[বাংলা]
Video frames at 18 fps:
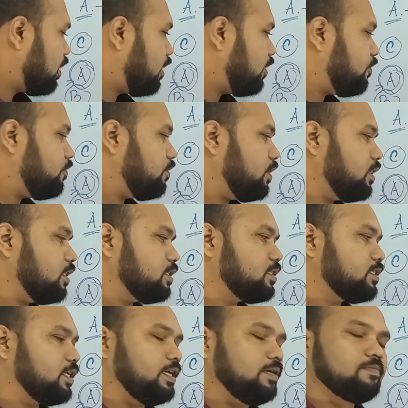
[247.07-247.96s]
আই ফিল দ্য
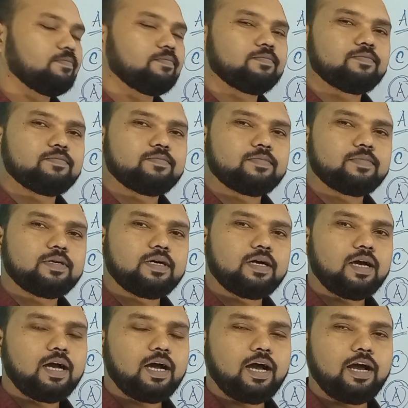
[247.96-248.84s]
সেম
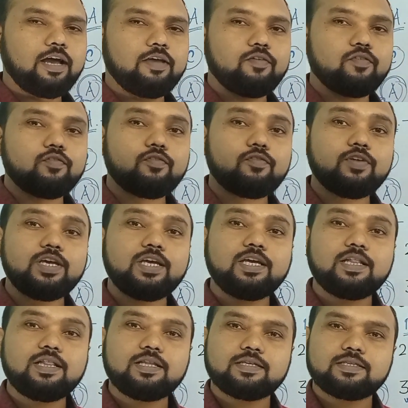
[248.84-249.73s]
আই
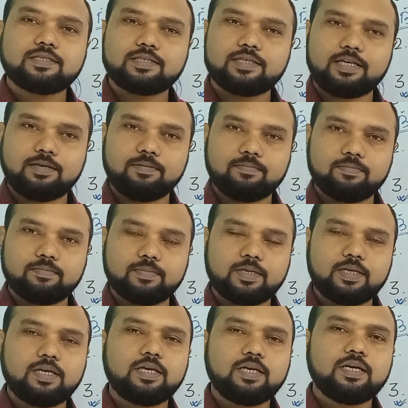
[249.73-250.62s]
ফিল দ্য সেম
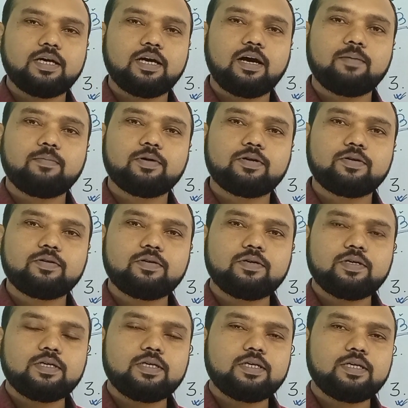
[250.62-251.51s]
আমারও
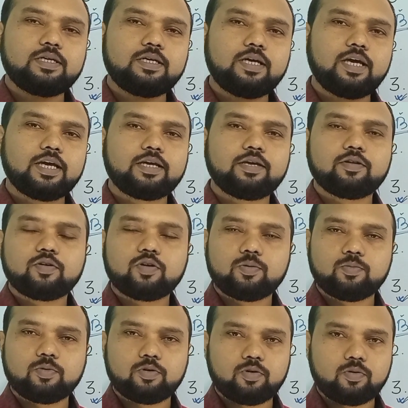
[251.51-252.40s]
একই
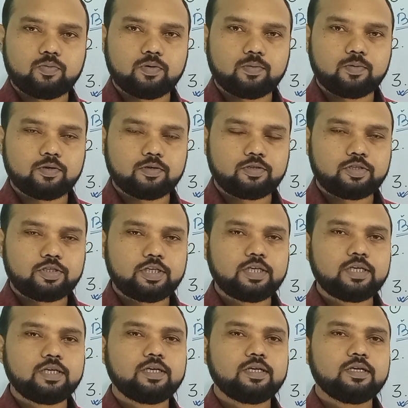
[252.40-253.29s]
রকম অনুভব হচ্ছে
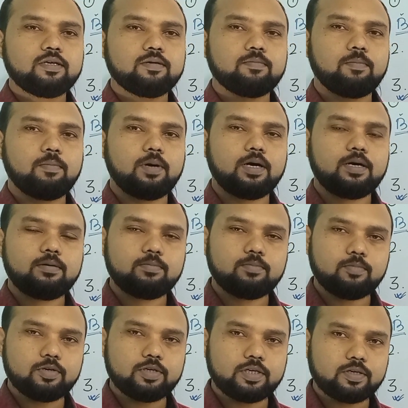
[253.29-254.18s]
বা
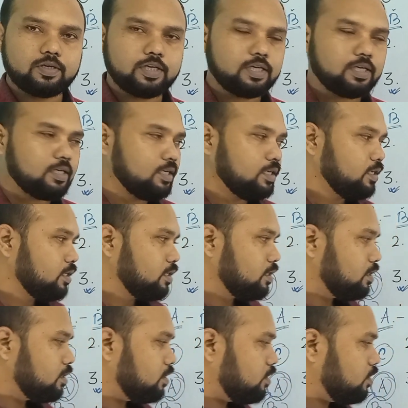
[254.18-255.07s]
মনে হয়
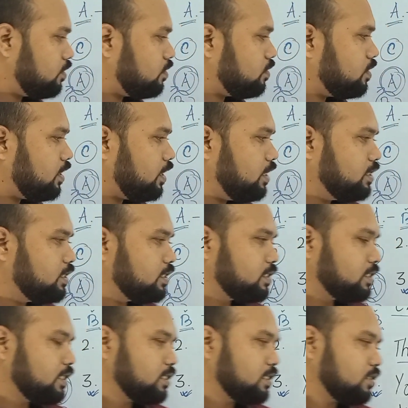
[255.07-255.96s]
ধরো এই যে
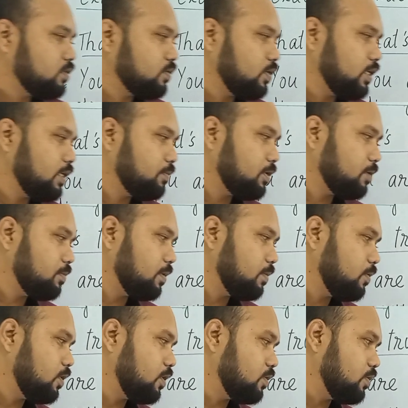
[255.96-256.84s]
সেন্টেন্সগুলি আমরা
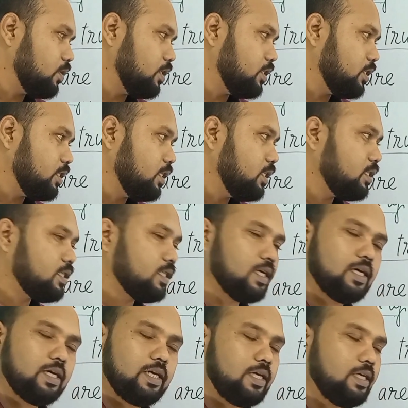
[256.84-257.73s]
ব্যবহার করেছি
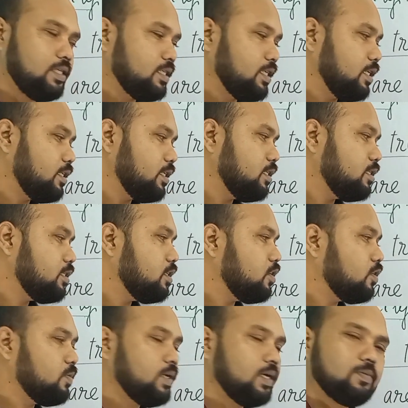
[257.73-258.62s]
তা এই সেন্টেন্সই
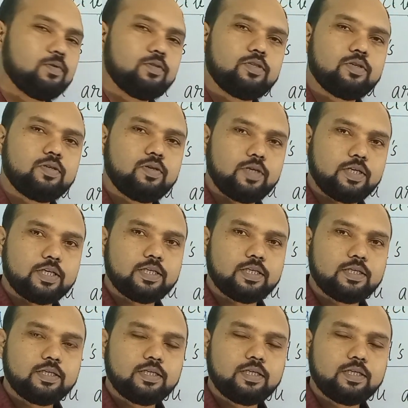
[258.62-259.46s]
হবে এমন তো নয়